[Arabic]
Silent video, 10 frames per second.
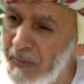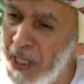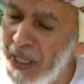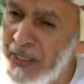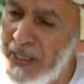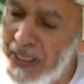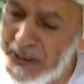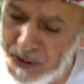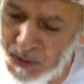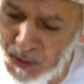هذيل
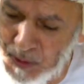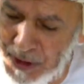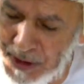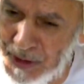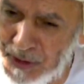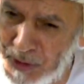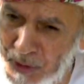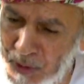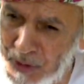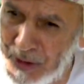يزرعون جت
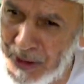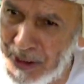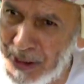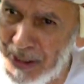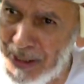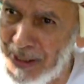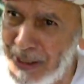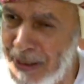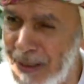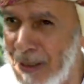يزرعون
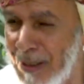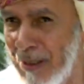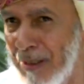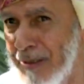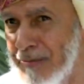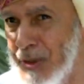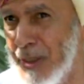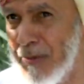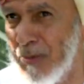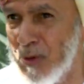آه،
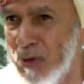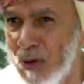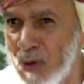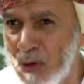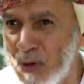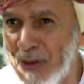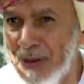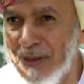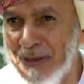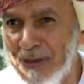مسيبل يزرعون
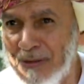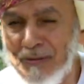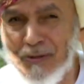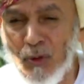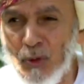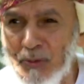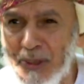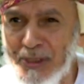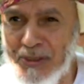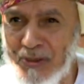آه، لوبيا
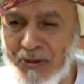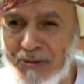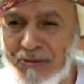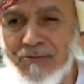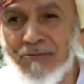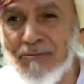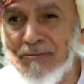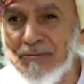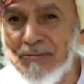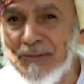يزرعون
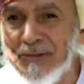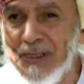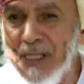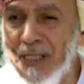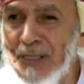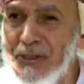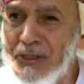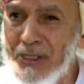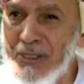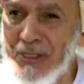يعني
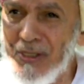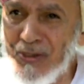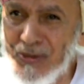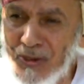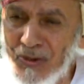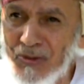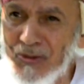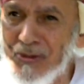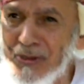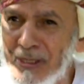شعير
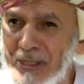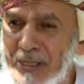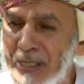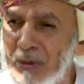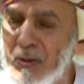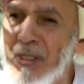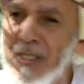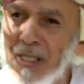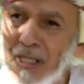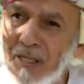يزرعون الأول
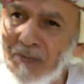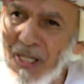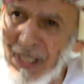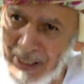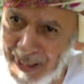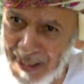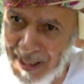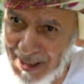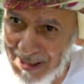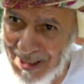القمح هذا اللي
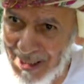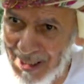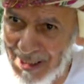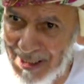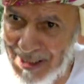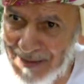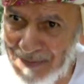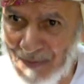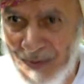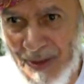يجينا الحين
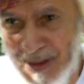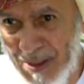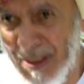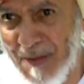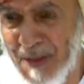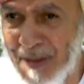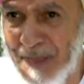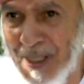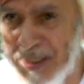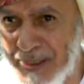كلنا من
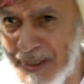البلاد هنا